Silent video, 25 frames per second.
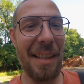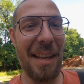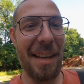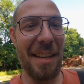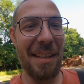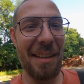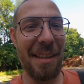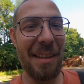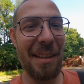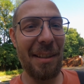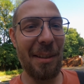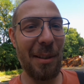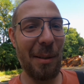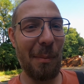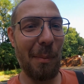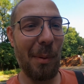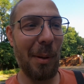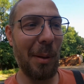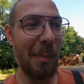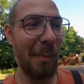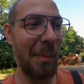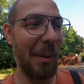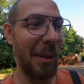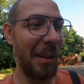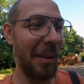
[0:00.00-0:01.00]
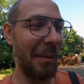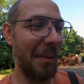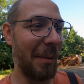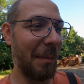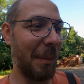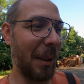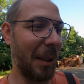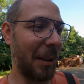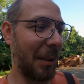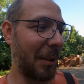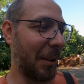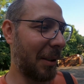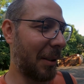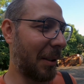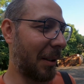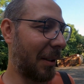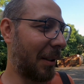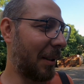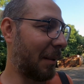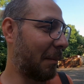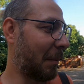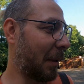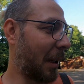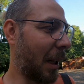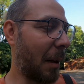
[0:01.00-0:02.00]
Też izopropylowym
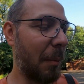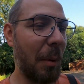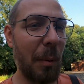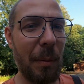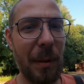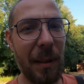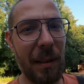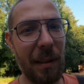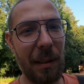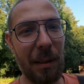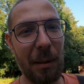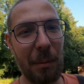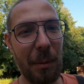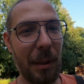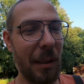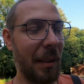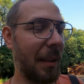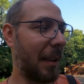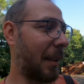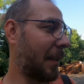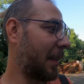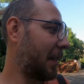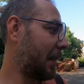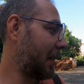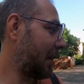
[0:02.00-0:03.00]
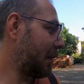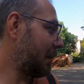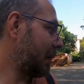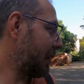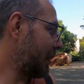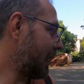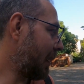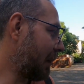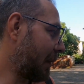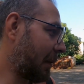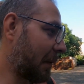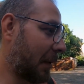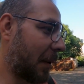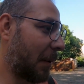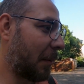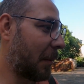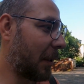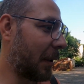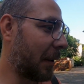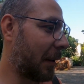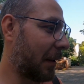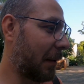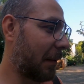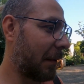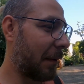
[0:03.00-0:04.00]
alkoholem. Albo benzyną ekstrakcyjną. Nie wiem, co
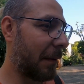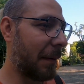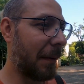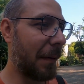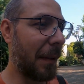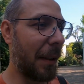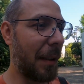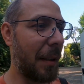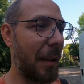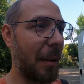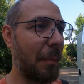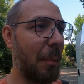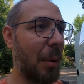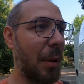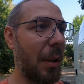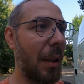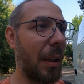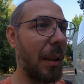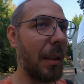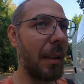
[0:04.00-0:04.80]
mi wejdzie pod